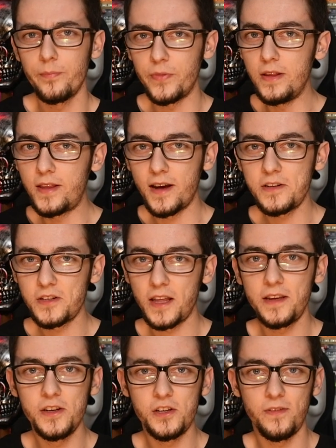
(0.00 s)
i też
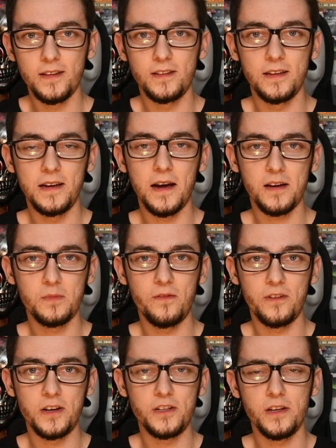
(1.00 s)
taki świetny gag, mam
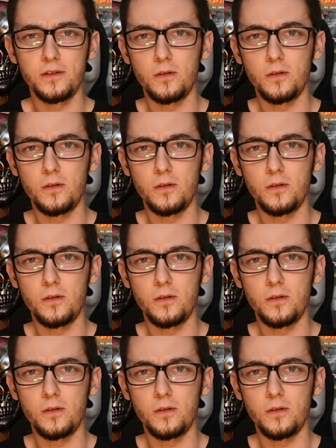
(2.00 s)
wrażenie,